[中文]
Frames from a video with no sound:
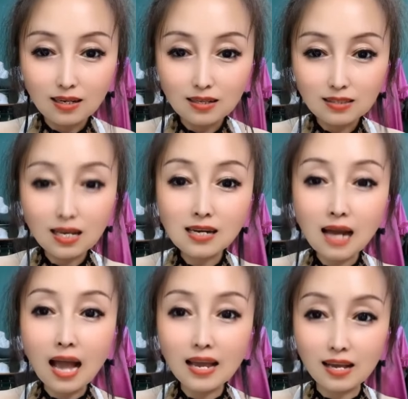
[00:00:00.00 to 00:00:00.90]
现
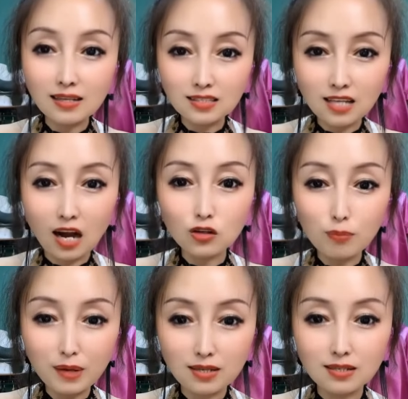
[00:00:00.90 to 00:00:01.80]
在人讲究
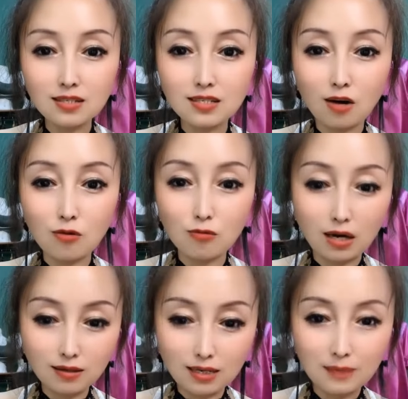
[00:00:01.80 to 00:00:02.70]
品质生
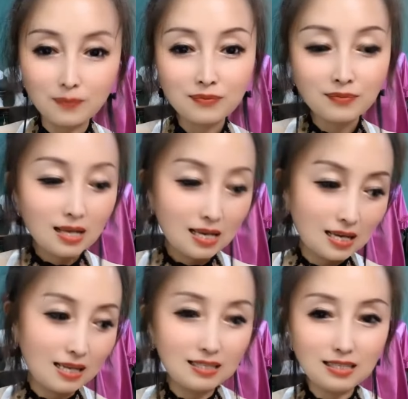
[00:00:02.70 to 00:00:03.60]
活的，
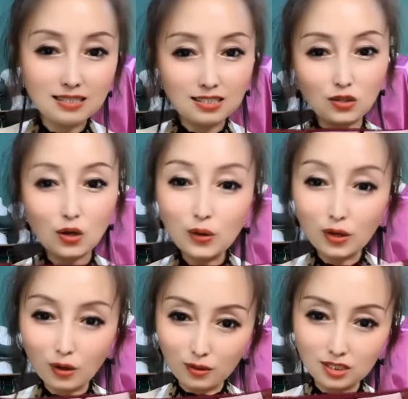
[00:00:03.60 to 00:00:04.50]
那小透肉
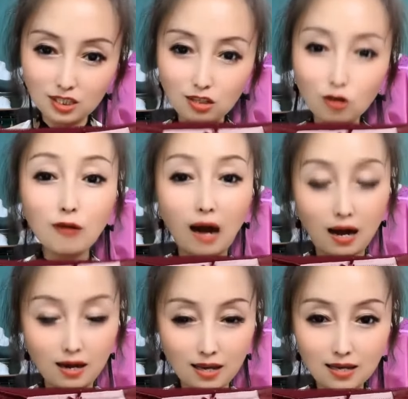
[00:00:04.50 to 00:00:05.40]
的，小透
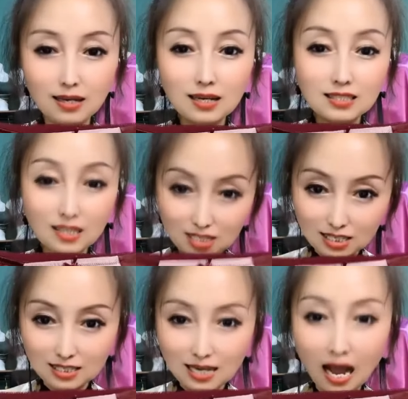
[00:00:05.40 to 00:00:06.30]
网的，小
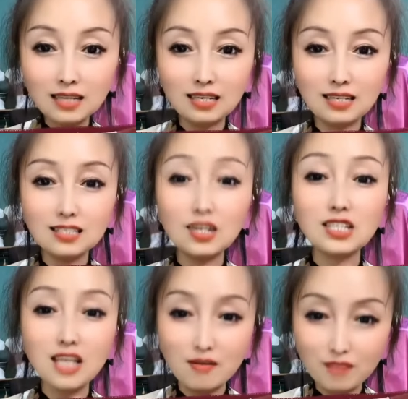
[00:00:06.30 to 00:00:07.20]
时尚的，小
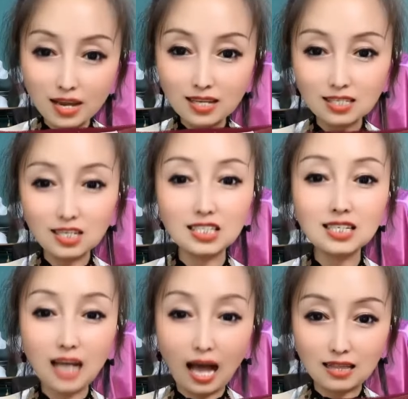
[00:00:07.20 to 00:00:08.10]
前卫的，小
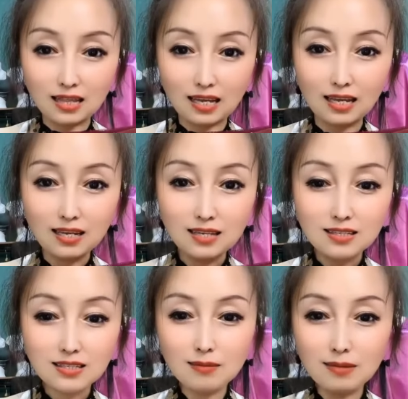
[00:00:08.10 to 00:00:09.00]
性感的，
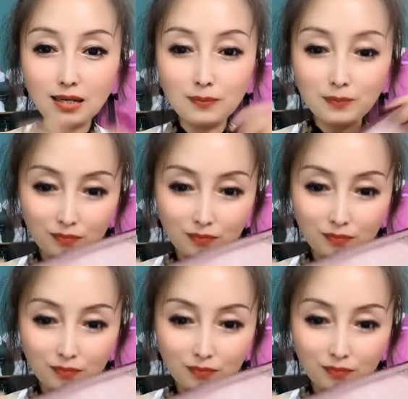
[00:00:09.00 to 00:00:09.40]
是不是？